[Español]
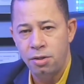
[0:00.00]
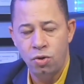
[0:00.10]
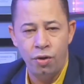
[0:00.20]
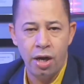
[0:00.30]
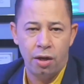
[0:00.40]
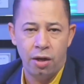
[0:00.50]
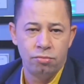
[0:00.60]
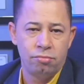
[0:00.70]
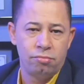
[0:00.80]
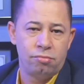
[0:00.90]
yo diría que en
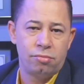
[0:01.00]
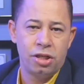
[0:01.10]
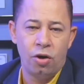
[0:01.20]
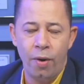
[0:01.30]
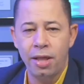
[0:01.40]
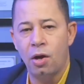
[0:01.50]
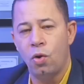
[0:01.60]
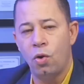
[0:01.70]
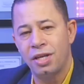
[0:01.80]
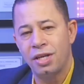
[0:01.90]
un 50
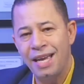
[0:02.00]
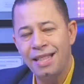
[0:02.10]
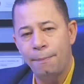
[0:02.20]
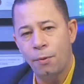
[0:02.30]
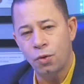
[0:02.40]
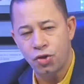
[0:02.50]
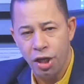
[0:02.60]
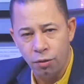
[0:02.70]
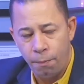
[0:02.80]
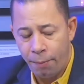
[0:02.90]
o
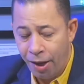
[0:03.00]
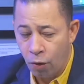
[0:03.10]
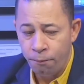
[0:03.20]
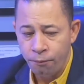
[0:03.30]
60%. Pero